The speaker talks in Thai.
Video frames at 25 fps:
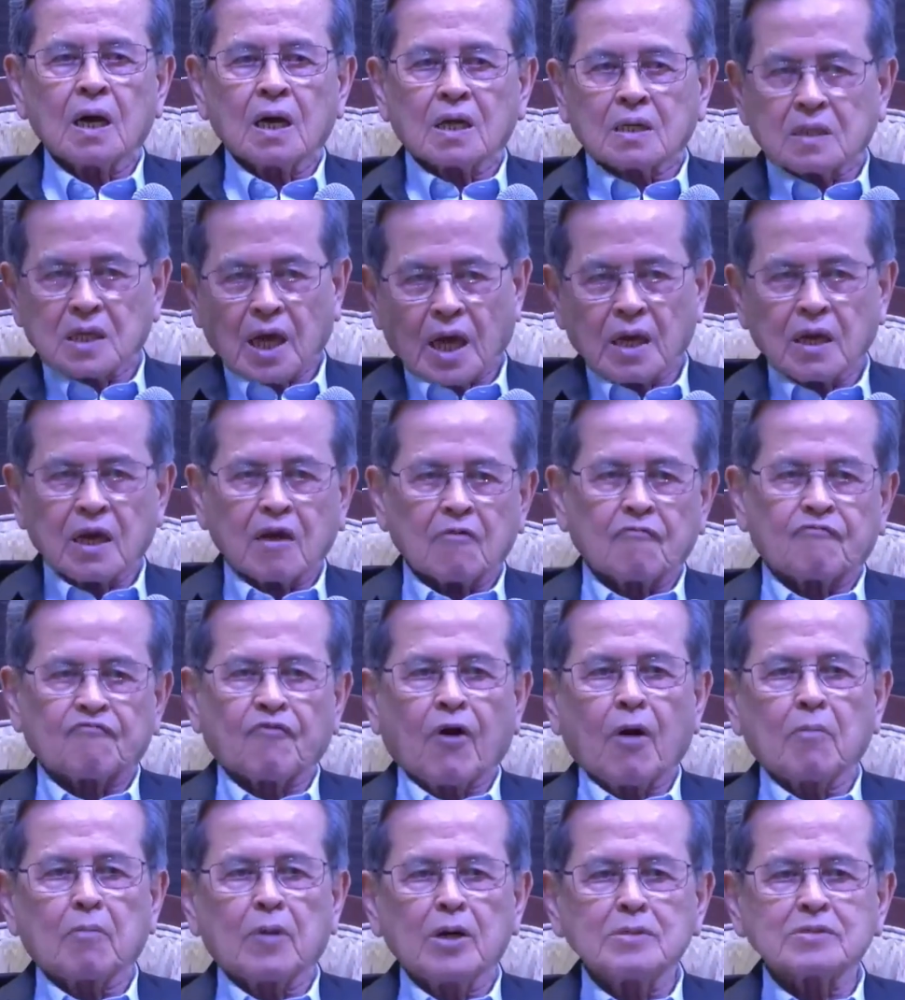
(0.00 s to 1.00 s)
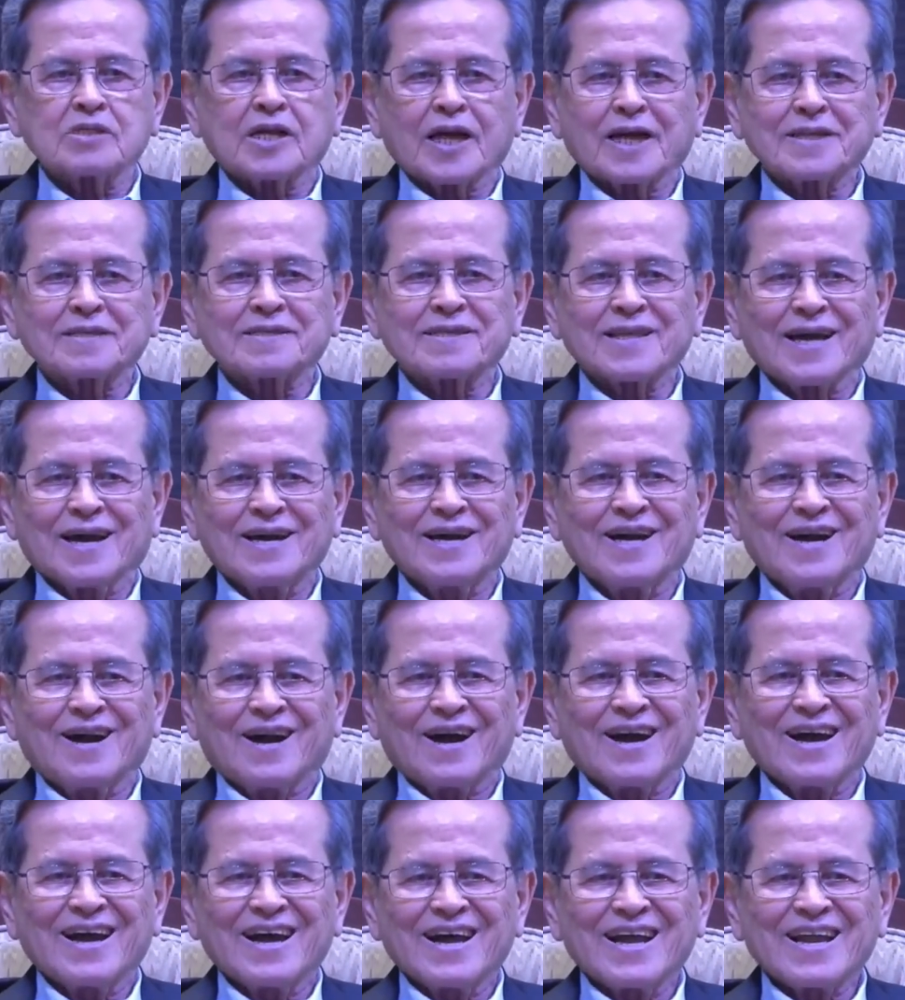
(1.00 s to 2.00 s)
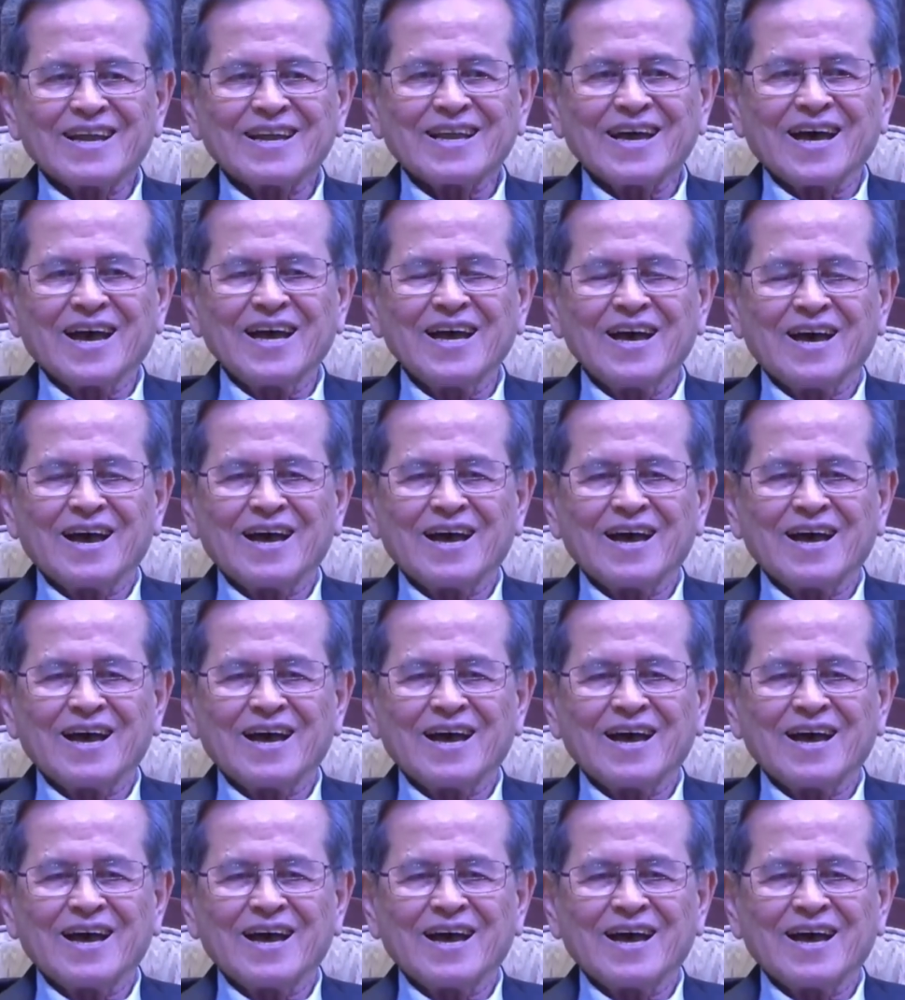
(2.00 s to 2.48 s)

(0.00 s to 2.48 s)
ใหญ่กว่า formal sector นะฮะ